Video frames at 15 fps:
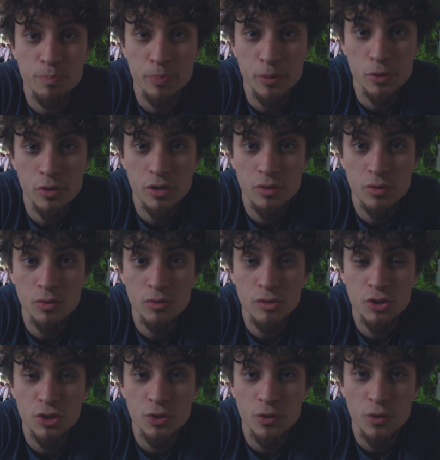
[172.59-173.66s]
porco,
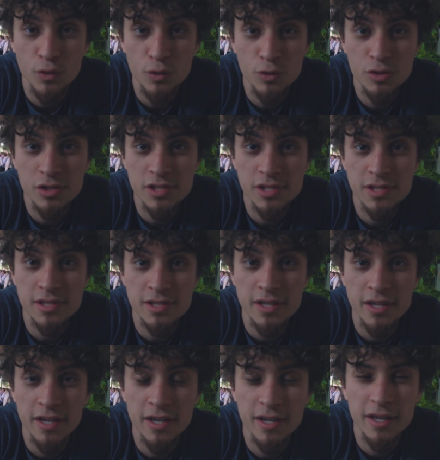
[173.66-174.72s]
chucrutes,
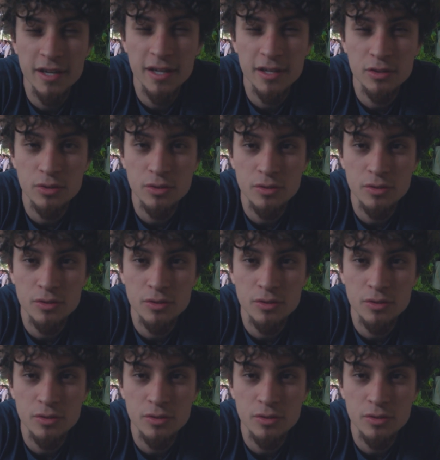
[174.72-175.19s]
é